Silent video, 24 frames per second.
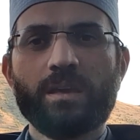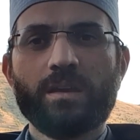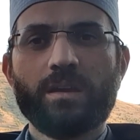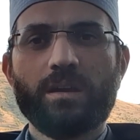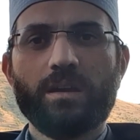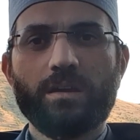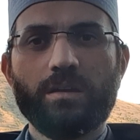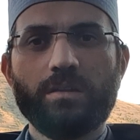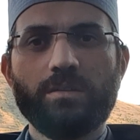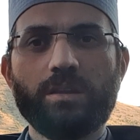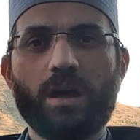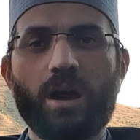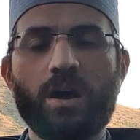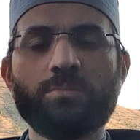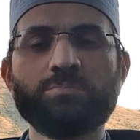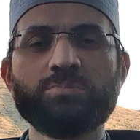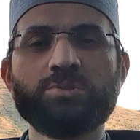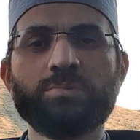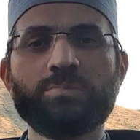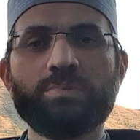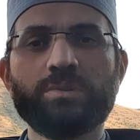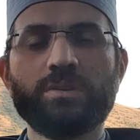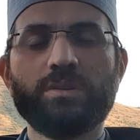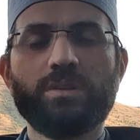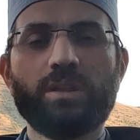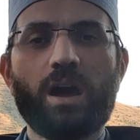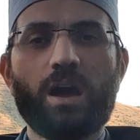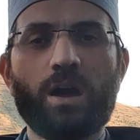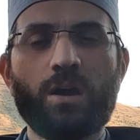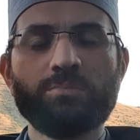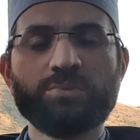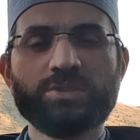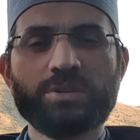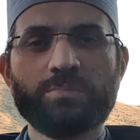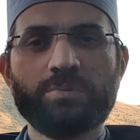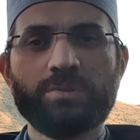e, lahım gibi
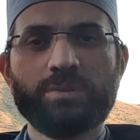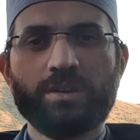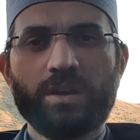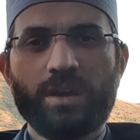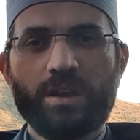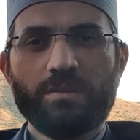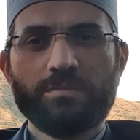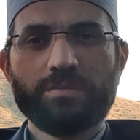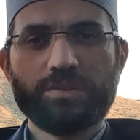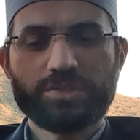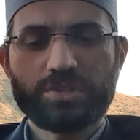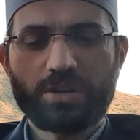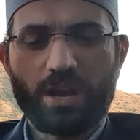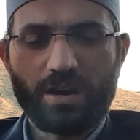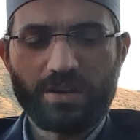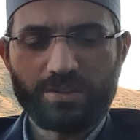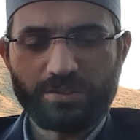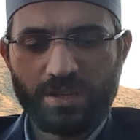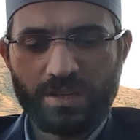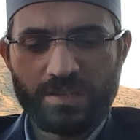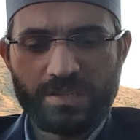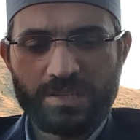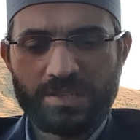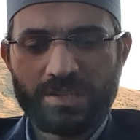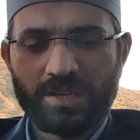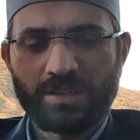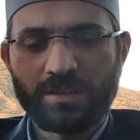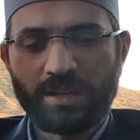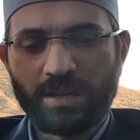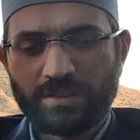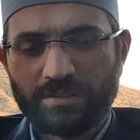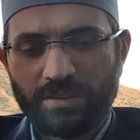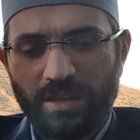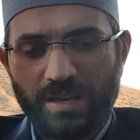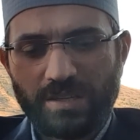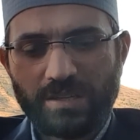lahım gibi fikir akıtan
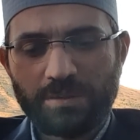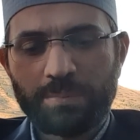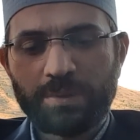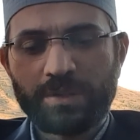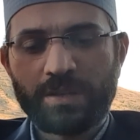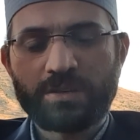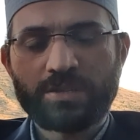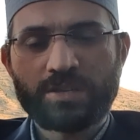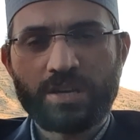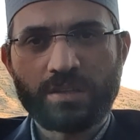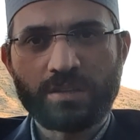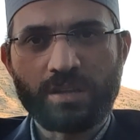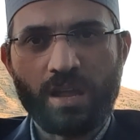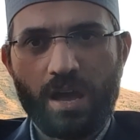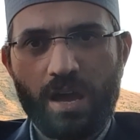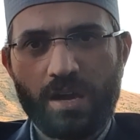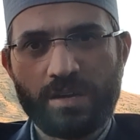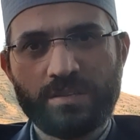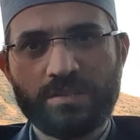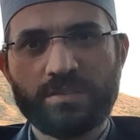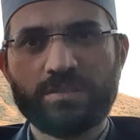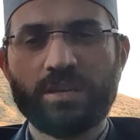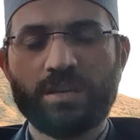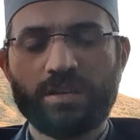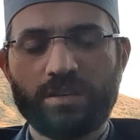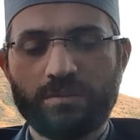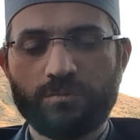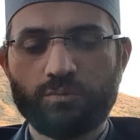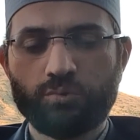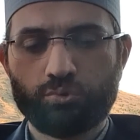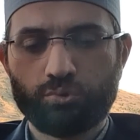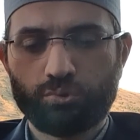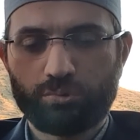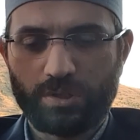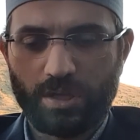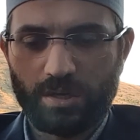insanları takip ederken de aynı zehir
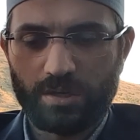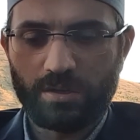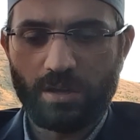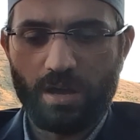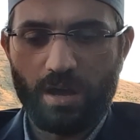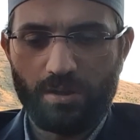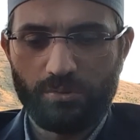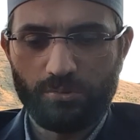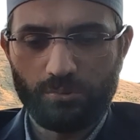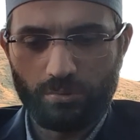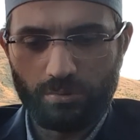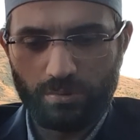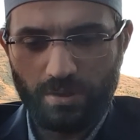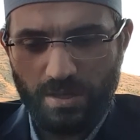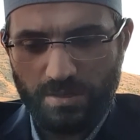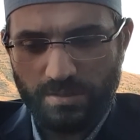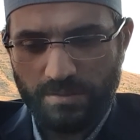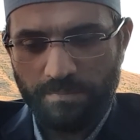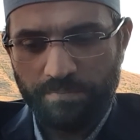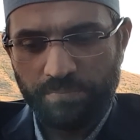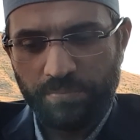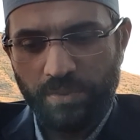vücutlarını alıyorlar.